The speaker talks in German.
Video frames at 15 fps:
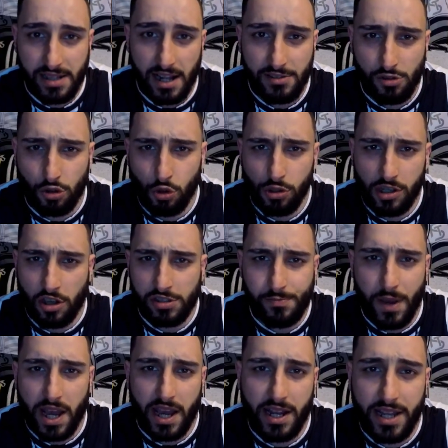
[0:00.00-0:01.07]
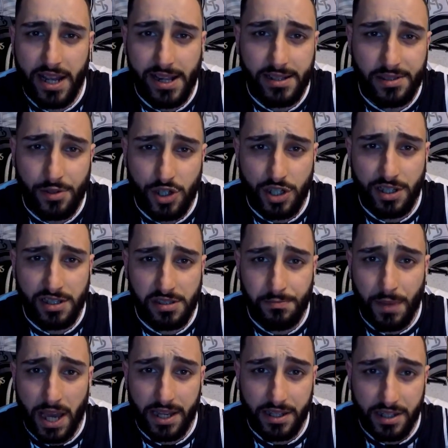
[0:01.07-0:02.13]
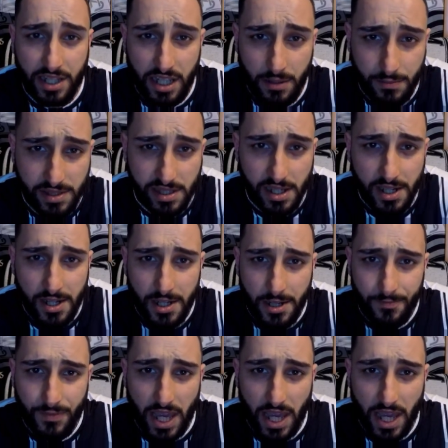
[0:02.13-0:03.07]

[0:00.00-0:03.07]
also durchaus parallel Parallelen zwischen diesen beiden Teams.